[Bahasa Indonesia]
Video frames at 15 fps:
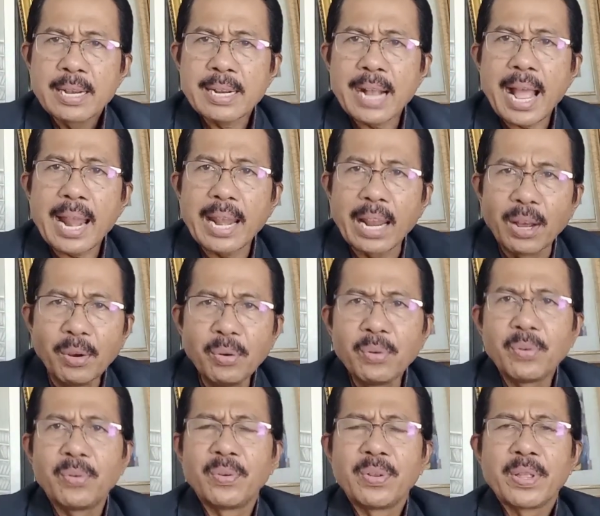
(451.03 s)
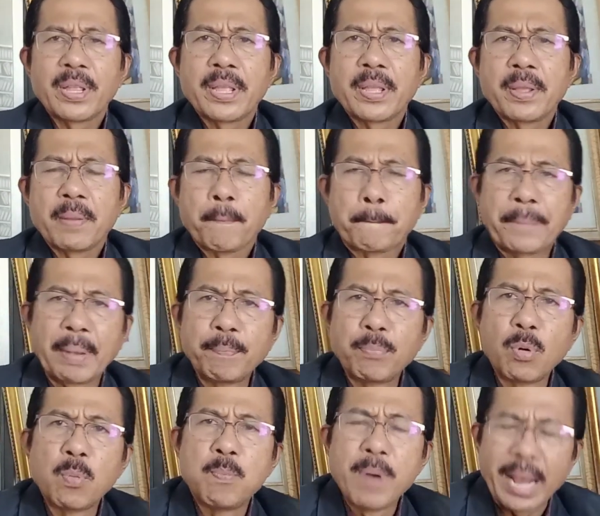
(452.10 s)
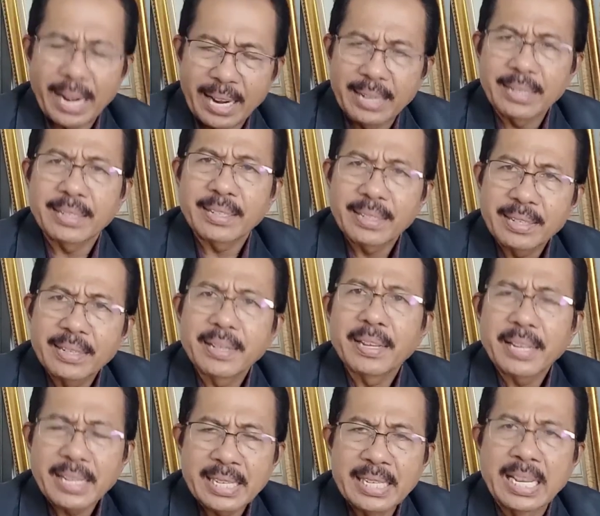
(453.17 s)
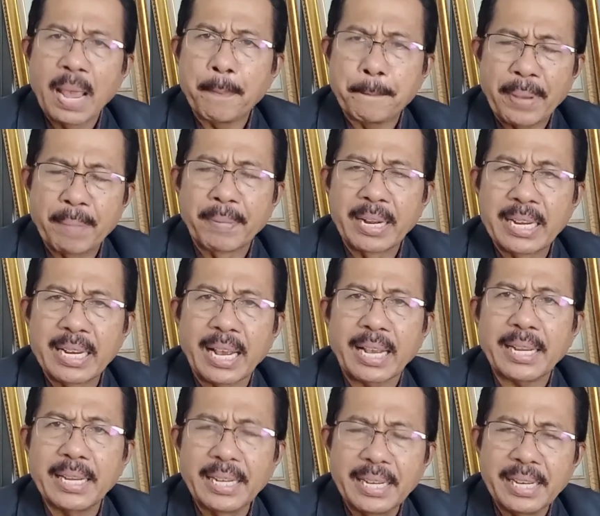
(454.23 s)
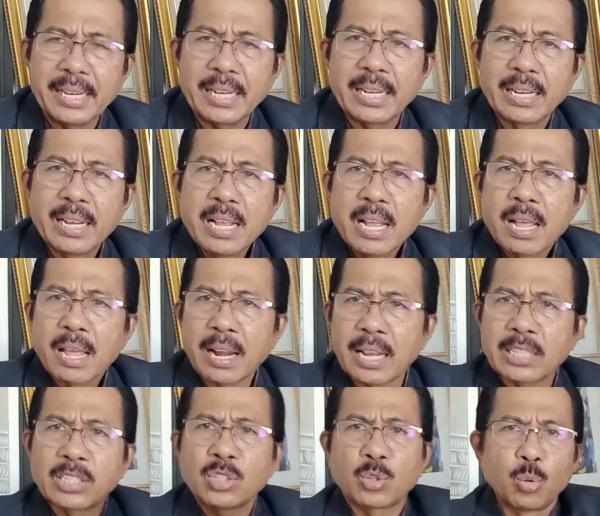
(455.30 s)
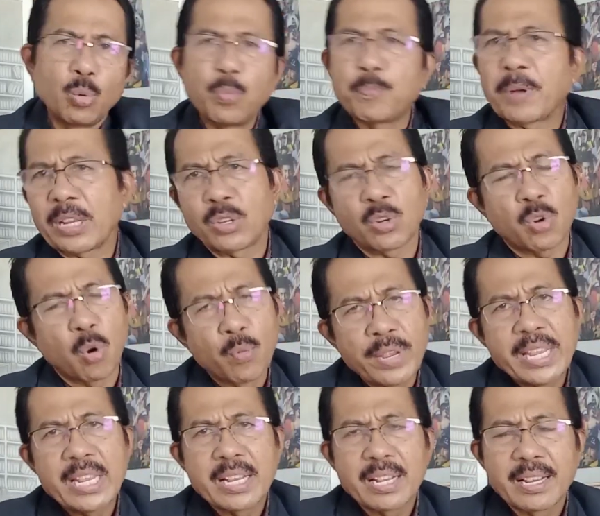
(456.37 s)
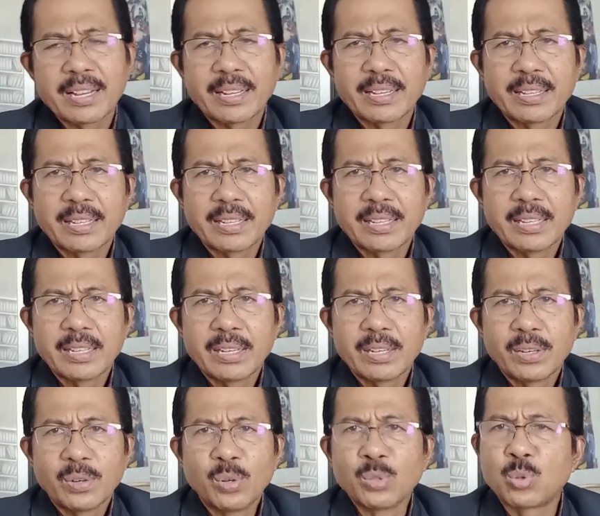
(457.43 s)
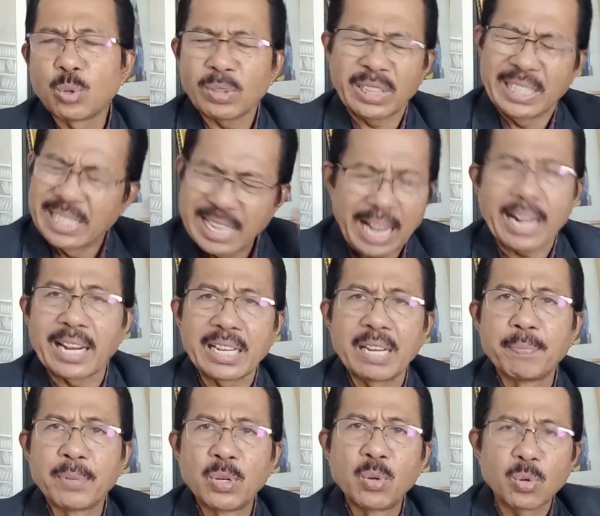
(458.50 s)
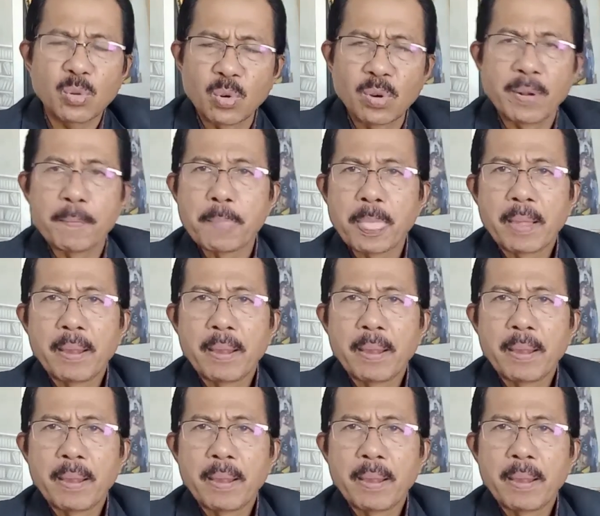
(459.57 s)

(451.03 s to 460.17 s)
Kalau pembubaran GP Mania ini restu Pak Jokowi untuk tidak lagi mendukung